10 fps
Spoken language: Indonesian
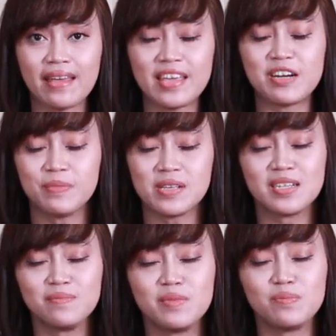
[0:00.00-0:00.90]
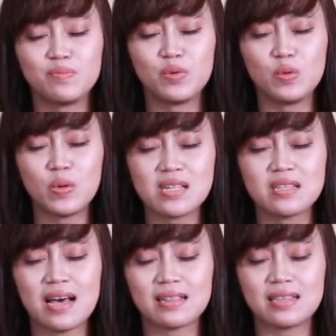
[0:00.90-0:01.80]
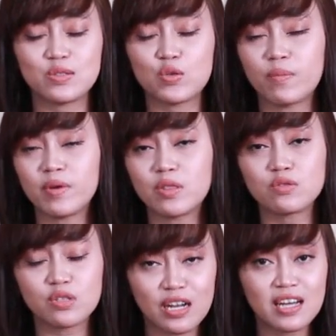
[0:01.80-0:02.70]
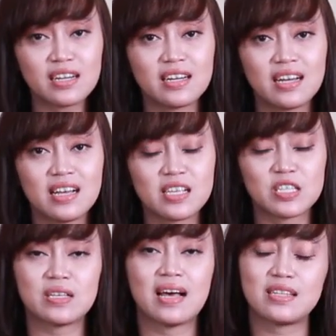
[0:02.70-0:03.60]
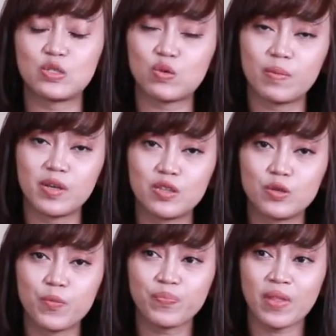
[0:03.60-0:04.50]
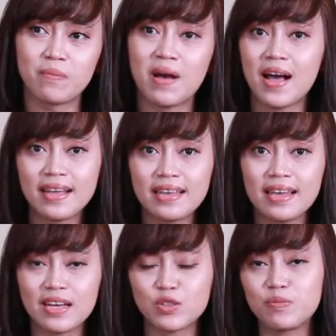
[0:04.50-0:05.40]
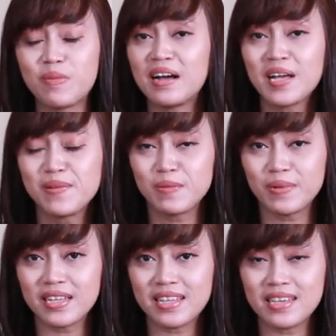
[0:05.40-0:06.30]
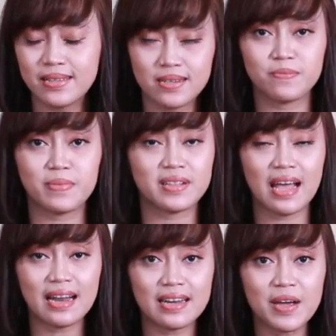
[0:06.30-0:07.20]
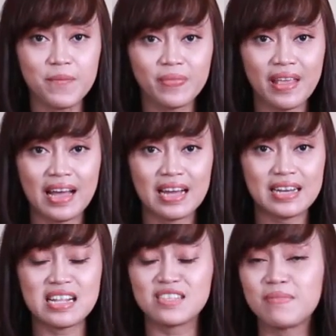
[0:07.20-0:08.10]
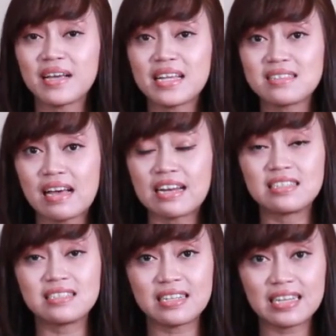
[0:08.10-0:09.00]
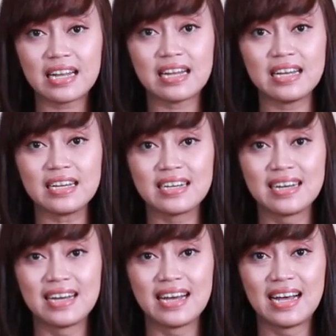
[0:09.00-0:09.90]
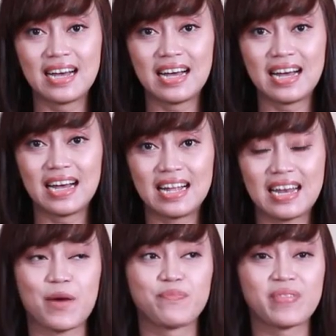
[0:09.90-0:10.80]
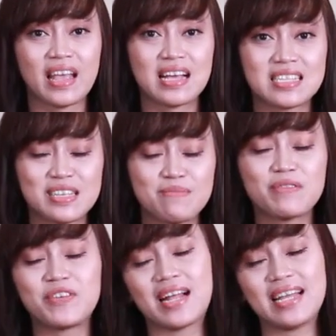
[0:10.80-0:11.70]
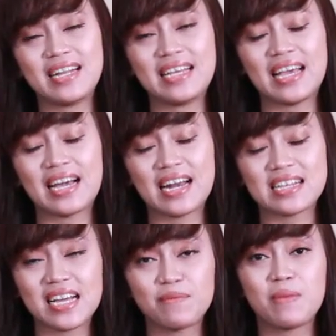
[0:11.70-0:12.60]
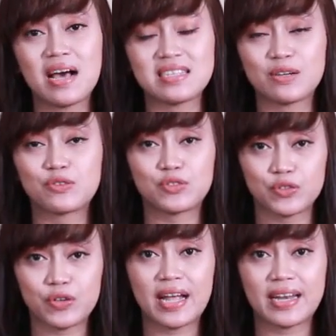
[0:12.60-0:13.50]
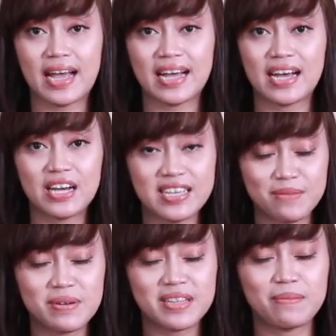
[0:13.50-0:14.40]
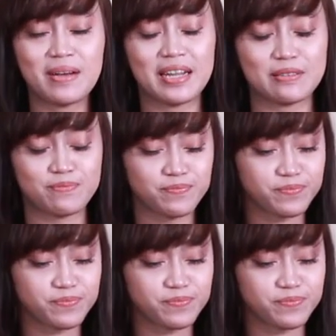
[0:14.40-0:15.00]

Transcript: yang bisa membuat hati suami itu senang, hati suami itu bahagia atau bangga memiliki istri seperti Anda dan semakin sayang dan cinta dengan Anda? Nah, simak pada kali ini ya karena saya akan membahasnya khusus untuk Anda. Yang pertama nih,